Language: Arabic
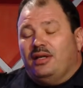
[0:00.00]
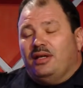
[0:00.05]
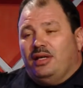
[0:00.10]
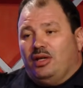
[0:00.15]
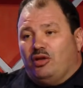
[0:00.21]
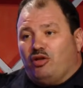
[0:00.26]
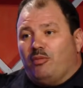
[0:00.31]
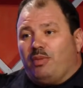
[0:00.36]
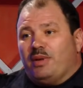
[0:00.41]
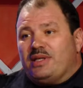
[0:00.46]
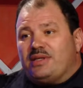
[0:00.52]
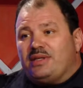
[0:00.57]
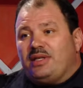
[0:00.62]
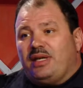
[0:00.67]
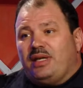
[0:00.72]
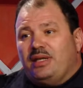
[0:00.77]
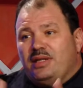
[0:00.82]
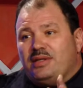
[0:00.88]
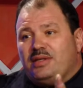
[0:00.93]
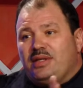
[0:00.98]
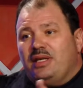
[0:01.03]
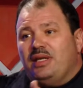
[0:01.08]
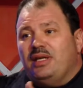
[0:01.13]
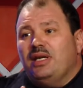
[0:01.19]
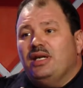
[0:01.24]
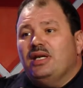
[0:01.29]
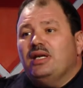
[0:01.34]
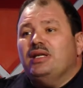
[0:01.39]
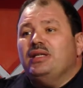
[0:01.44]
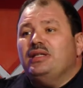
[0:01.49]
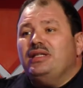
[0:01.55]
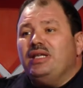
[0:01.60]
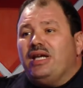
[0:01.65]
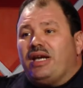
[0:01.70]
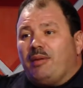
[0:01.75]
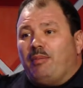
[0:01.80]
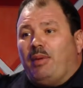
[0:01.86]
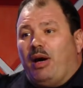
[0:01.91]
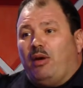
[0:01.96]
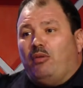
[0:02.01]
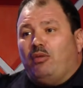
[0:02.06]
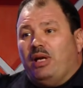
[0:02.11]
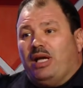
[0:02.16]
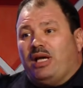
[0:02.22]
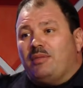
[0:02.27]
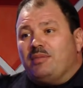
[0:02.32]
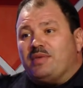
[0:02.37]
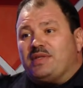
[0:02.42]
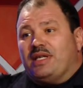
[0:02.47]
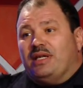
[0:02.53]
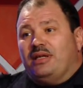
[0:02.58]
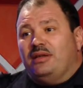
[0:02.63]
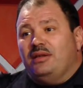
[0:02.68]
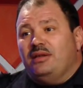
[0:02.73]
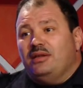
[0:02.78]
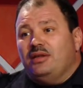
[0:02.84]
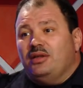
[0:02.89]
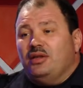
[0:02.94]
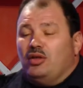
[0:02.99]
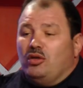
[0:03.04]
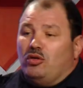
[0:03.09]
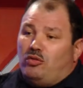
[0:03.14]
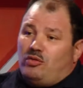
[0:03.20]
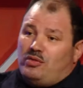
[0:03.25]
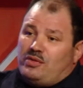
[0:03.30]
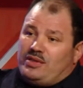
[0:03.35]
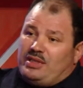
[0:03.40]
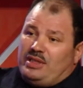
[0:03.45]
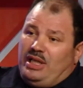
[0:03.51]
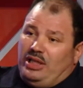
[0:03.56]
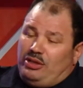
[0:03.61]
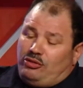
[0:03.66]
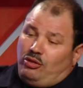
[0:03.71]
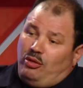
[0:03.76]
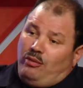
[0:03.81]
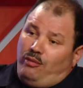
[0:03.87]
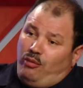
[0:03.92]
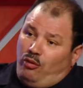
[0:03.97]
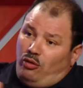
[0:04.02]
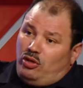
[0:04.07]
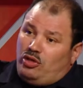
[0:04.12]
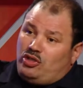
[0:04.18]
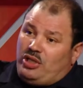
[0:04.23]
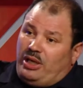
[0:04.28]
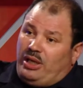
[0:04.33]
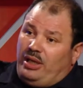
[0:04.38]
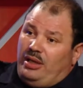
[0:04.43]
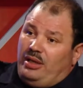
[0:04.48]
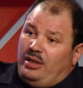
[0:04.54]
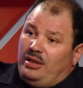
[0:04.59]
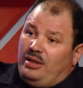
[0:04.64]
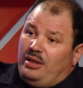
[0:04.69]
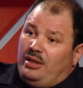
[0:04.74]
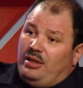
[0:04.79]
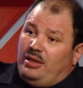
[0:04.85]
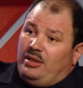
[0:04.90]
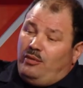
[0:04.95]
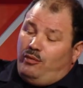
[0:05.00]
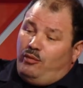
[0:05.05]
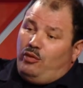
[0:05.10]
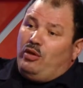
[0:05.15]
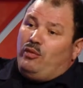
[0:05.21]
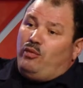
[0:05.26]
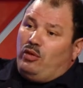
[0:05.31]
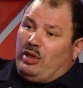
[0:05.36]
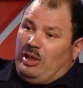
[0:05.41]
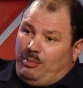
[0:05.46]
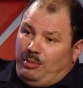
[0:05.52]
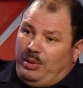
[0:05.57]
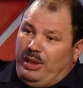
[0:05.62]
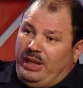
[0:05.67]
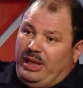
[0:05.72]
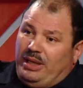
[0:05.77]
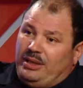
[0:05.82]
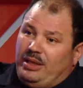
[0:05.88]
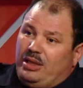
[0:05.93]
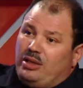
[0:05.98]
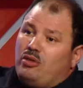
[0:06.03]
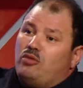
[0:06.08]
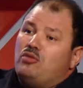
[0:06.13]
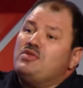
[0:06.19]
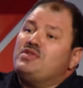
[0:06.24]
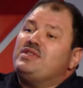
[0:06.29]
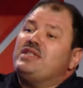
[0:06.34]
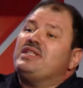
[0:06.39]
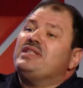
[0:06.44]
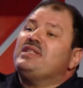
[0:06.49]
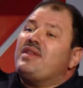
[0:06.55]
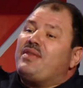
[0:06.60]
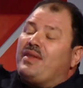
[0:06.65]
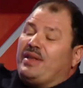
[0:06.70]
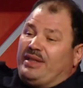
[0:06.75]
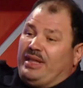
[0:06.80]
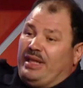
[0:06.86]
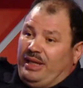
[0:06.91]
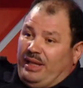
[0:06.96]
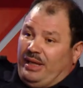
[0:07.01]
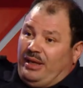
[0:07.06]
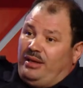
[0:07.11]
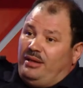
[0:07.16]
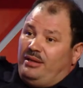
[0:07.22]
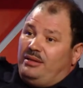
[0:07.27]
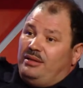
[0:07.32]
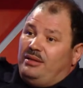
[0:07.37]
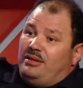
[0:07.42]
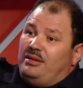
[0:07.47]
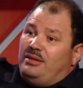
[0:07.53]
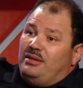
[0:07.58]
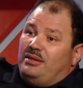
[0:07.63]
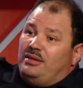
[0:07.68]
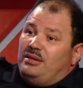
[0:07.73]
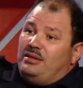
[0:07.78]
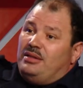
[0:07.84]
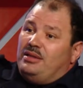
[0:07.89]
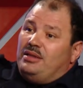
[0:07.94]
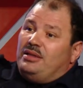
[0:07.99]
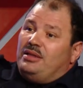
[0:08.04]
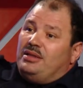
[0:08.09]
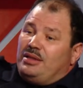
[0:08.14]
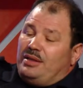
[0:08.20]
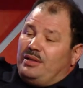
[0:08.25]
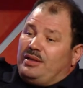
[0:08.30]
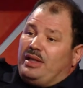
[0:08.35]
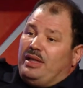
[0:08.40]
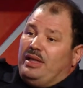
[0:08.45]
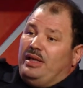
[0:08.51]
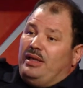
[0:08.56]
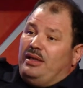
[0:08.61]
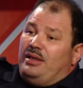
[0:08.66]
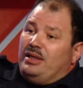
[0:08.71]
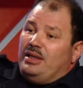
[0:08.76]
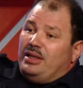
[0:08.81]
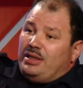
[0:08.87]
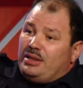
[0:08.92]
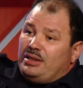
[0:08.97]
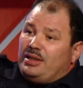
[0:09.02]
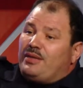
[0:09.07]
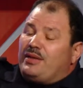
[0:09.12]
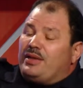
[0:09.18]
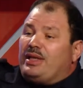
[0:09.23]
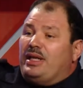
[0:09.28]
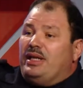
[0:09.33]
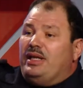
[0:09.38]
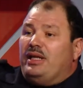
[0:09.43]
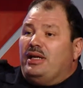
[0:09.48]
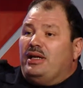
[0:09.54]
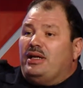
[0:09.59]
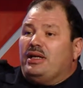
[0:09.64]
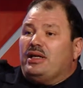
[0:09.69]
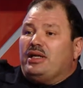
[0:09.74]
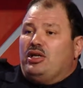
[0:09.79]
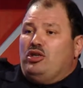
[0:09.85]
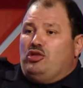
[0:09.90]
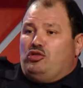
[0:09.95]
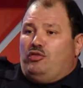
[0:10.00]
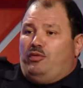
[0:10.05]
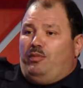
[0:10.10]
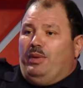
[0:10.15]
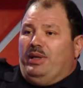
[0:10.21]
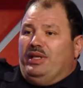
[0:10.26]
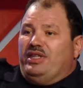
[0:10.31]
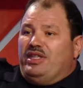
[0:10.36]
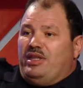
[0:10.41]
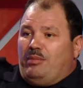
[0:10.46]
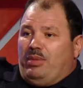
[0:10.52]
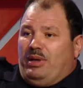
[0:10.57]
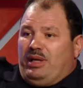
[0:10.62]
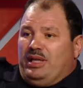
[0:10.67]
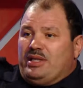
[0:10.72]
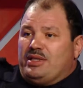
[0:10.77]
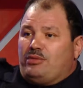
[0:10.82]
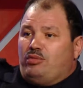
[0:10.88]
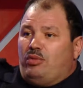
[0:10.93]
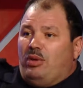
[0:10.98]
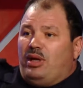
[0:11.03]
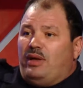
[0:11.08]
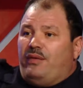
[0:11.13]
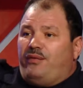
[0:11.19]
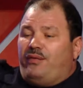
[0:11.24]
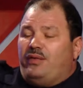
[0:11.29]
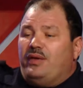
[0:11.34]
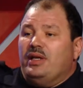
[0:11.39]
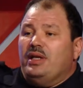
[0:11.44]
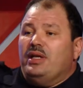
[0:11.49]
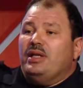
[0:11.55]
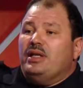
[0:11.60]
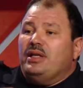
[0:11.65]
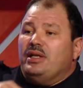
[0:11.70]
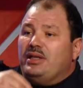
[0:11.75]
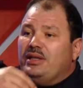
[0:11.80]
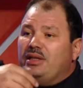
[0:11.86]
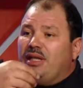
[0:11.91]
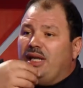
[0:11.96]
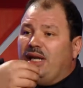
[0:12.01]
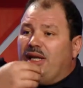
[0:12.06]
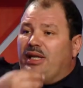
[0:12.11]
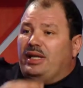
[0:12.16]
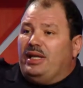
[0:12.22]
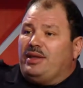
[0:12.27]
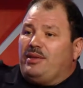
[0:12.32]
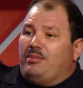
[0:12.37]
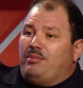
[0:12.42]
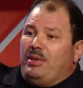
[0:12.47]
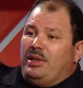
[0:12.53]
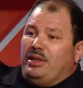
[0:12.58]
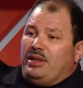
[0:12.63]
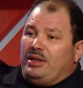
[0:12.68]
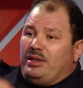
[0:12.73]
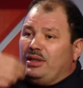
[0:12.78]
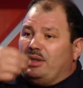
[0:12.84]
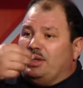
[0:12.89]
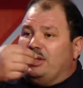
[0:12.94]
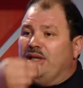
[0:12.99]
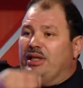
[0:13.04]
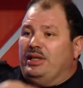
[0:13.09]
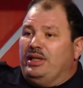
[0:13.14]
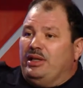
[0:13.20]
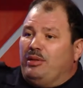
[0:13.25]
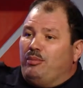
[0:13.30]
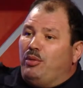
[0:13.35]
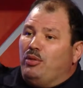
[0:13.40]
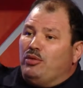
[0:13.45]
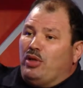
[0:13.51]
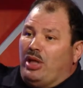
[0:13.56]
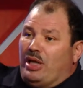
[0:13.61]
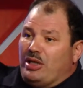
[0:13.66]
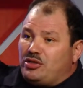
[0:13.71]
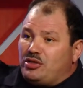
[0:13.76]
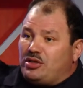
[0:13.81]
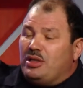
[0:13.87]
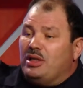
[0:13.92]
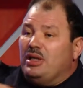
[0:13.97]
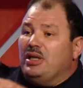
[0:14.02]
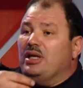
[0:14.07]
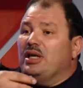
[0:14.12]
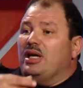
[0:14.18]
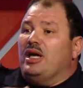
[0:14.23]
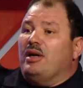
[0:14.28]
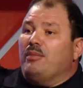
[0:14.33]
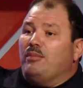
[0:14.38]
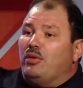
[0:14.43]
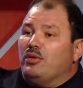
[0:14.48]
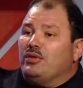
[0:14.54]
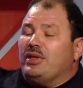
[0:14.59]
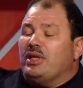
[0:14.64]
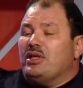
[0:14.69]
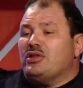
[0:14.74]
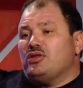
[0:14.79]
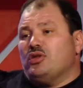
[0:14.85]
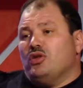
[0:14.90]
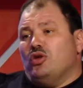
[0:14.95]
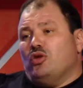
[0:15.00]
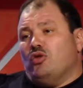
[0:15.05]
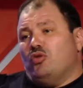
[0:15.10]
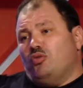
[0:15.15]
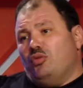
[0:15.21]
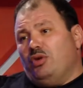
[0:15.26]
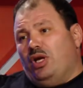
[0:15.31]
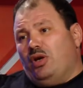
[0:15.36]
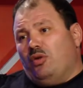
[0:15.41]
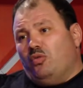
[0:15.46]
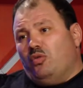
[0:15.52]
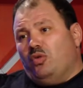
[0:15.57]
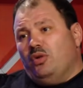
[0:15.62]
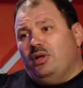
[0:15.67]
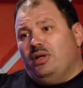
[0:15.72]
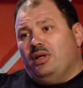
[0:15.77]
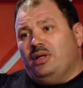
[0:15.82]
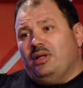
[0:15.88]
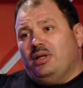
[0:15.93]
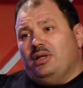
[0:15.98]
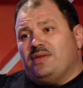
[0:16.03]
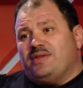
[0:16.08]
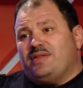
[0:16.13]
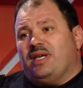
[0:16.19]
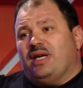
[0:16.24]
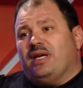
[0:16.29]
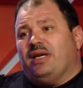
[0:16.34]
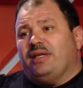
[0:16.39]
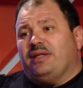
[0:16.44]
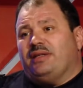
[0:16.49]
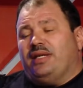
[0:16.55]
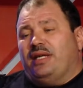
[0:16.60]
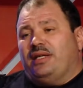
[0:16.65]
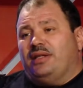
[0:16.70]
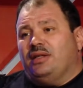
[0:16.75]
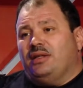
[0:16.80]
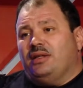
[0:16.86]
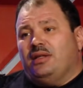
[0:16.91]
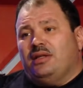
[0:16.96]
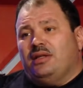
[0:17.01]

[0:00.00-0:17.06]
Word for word: لي كومبراس ستيريليزي ندير ربعه ولا خمسه ونحطهم فوق الجرح ولا فوق لابلي هذيك ونزيد نضغط عليها نضغط عليها نضغط عليها كي نشوف بلي الدم خلاص توقف ندير عليها ضماده يعني ان بونداج ان بونداج ونحول الصغير تاعنا